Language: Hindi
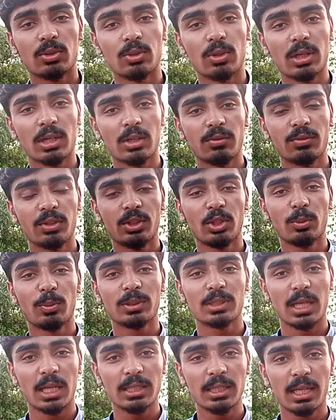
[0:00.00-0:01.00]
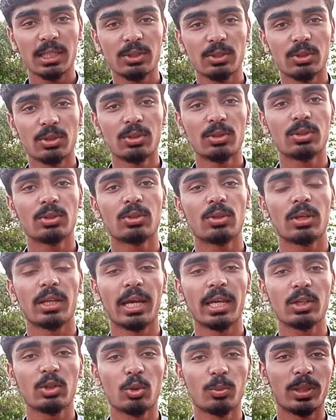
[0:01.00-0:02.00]
तो अगर वीडियो पसंद आई हो तो
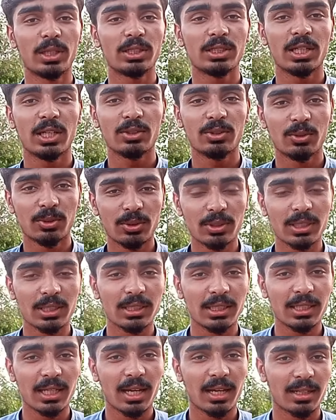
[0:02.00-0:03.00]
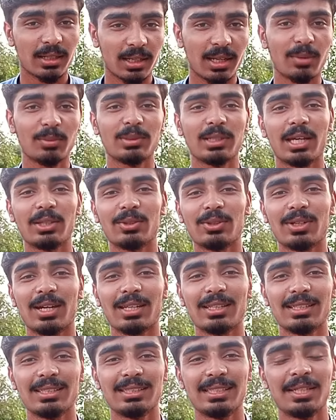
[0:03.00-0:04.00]
लाइक कमेंट शेयर ज़रूर कीजिएगा ना भी आए तो
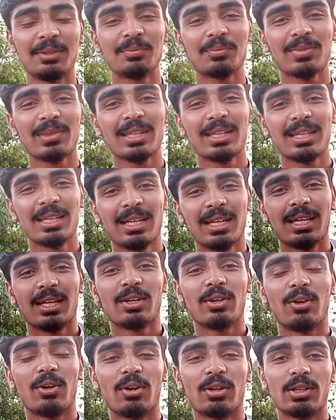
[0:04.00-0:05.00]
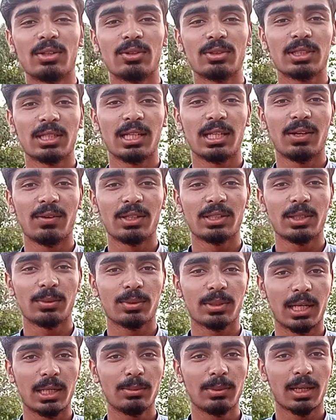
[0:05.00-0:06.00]
कर दीजिए और उसके अलावा
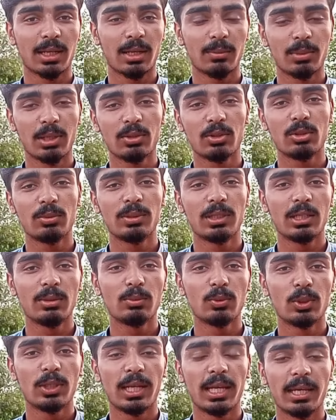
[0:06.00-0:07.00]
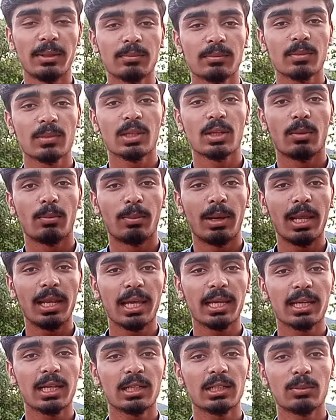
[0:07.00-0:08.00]
सब्सक्राइब करना बिल्कुल भी नहीं भूलना है
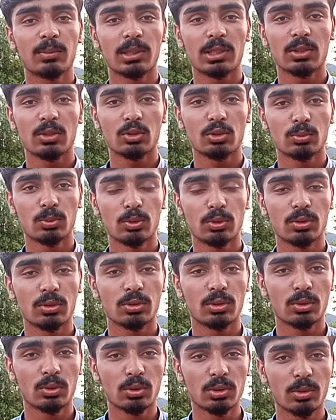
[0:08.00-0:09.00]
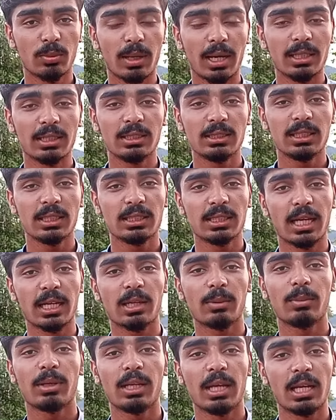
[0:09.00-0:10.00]
बेल आइकन के बटन को ज़रूर दबा दीजिए
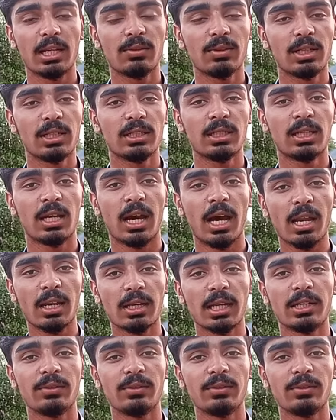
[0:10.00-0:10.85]
ताकि मेरे आने वाली हर